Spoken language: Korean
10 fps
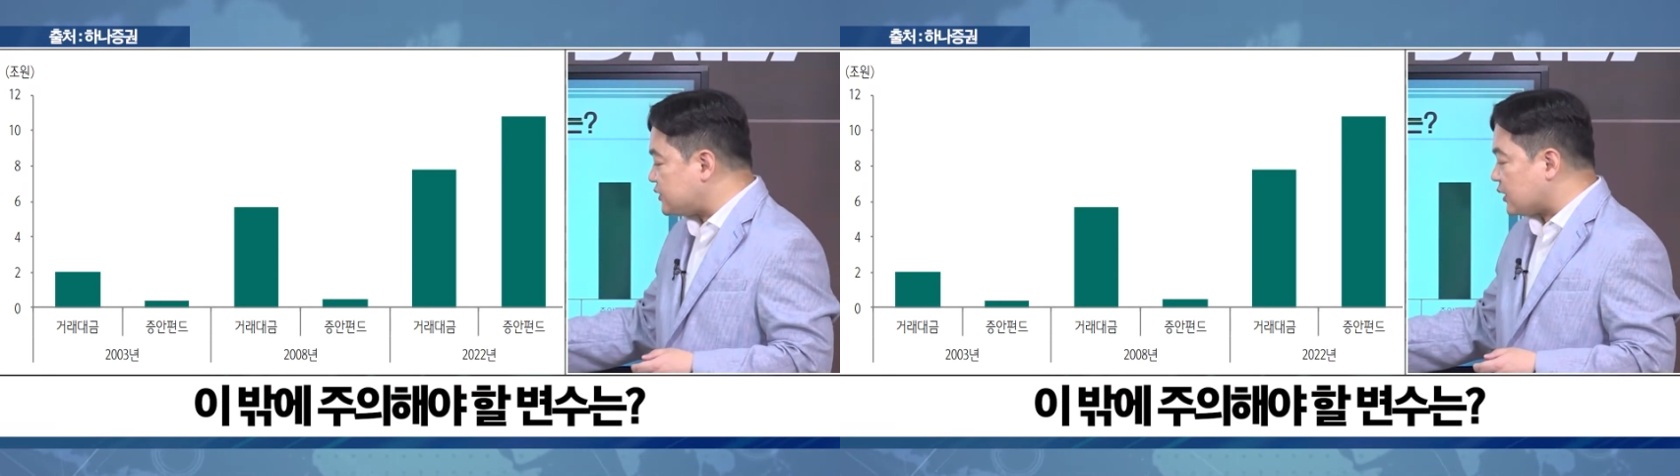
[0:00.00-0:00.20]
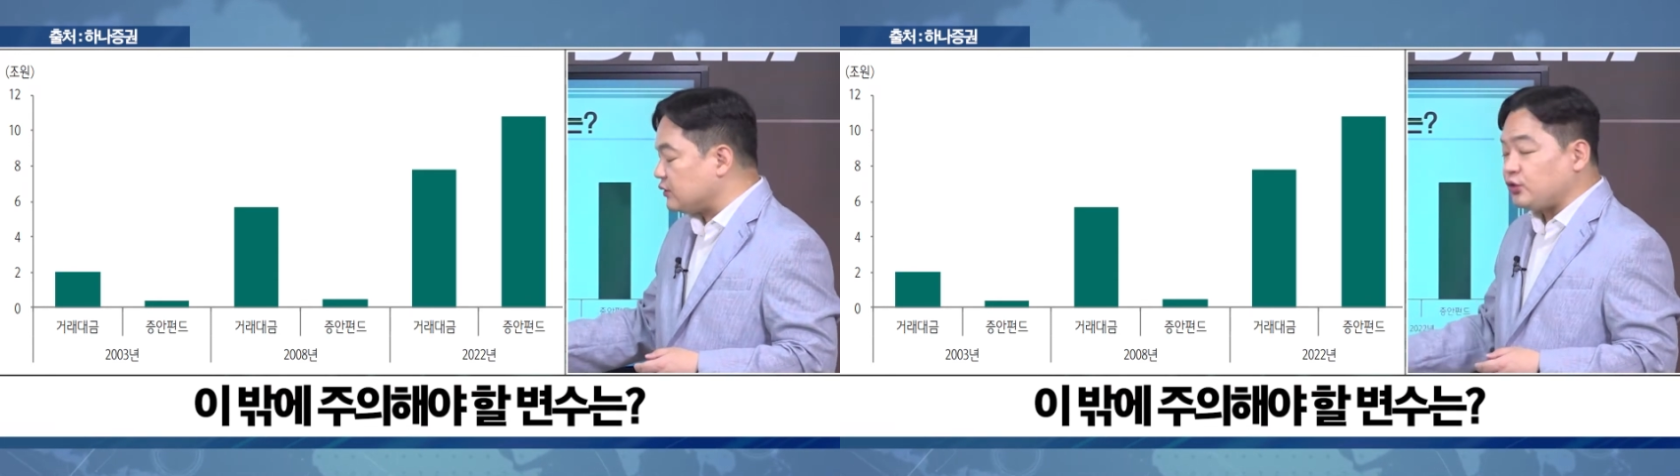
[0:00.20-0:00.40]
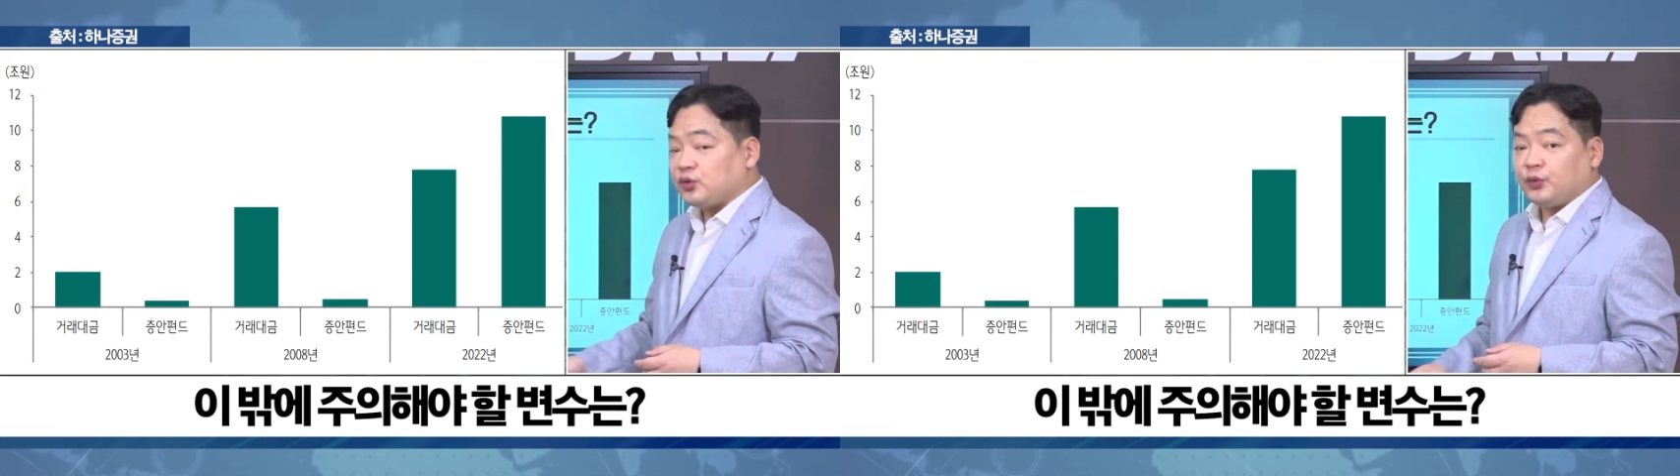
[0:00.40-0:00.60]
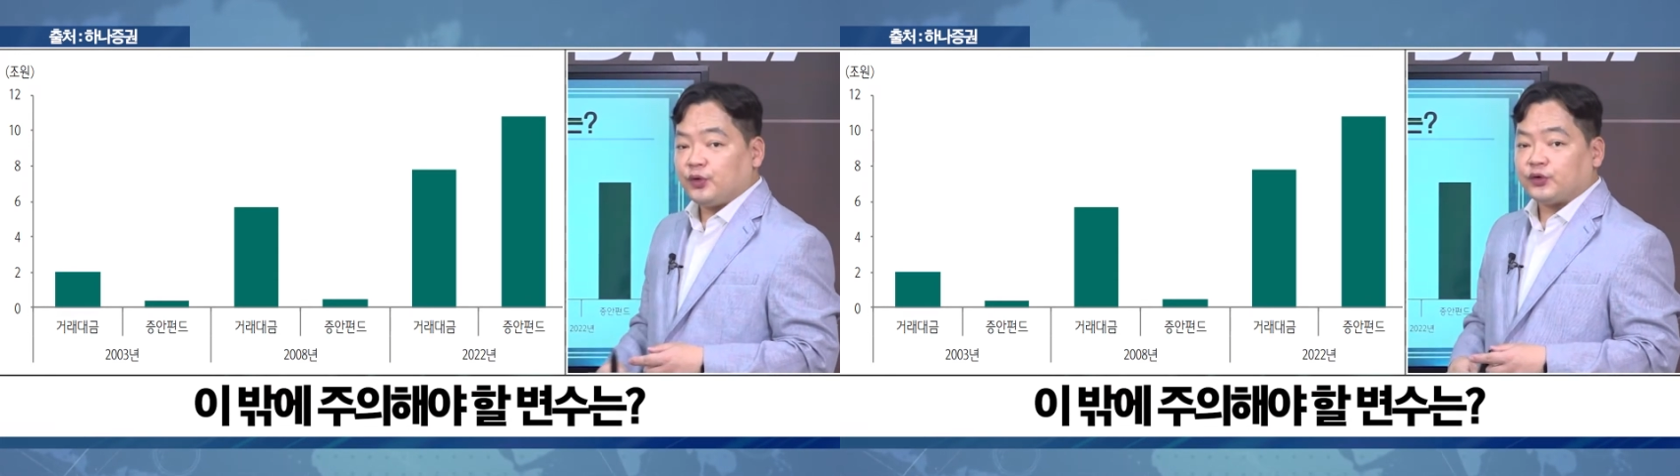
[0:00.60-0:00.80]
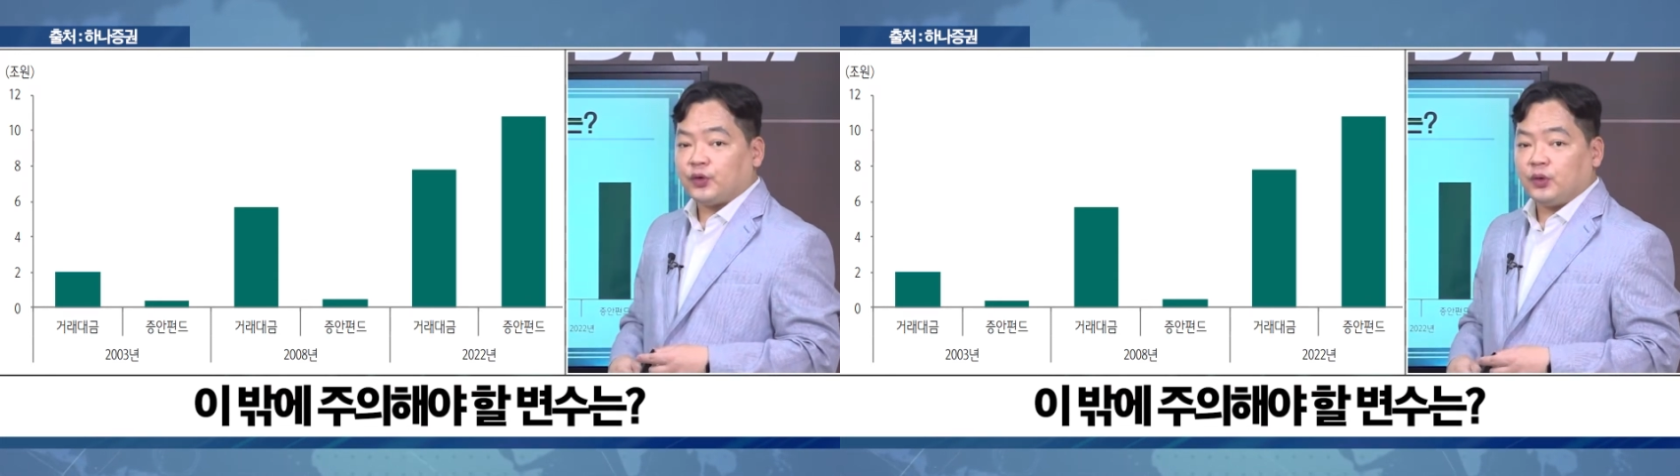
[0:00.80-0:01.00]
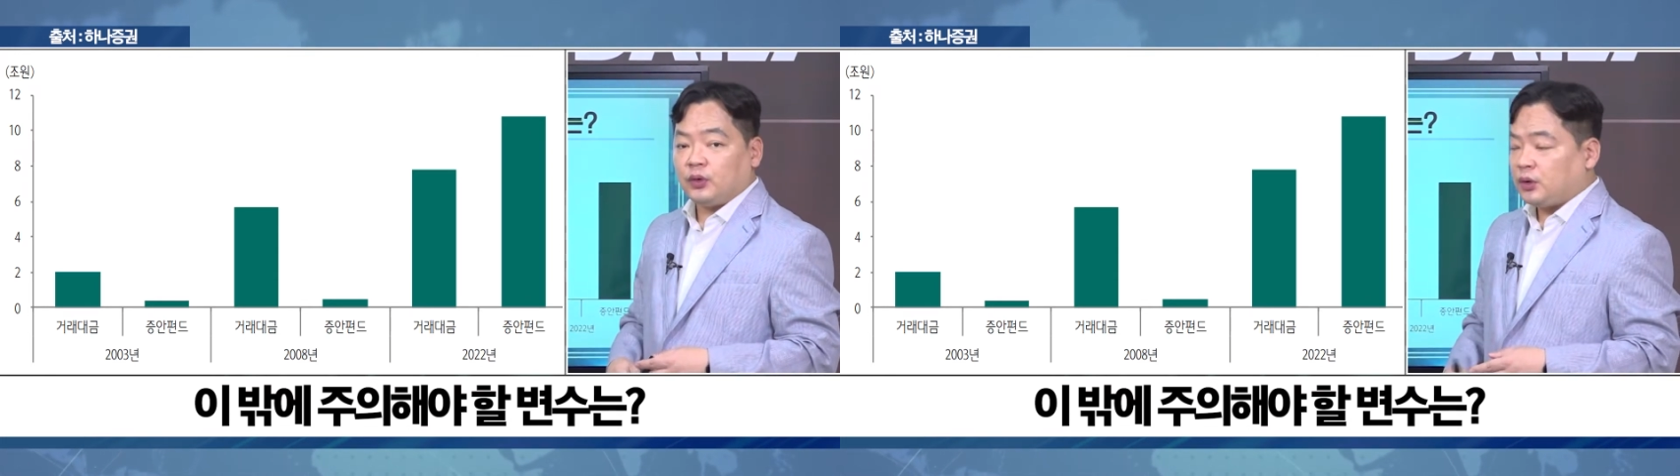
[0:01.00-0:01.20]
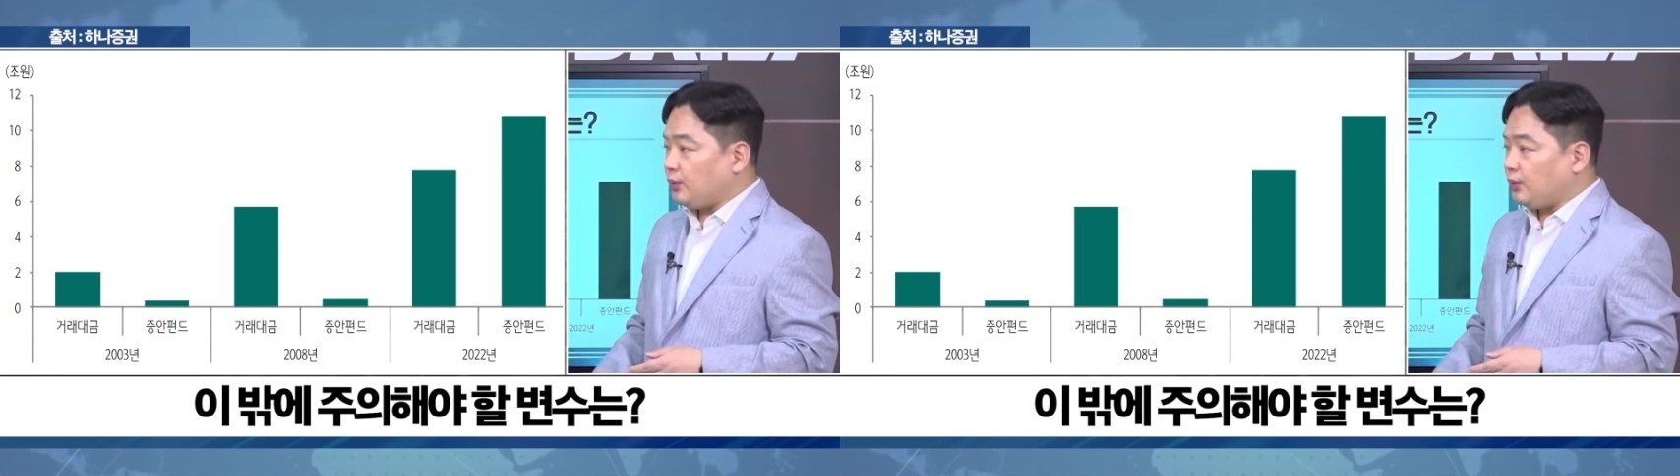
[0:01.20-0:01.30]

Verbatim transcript: 작은 규모여서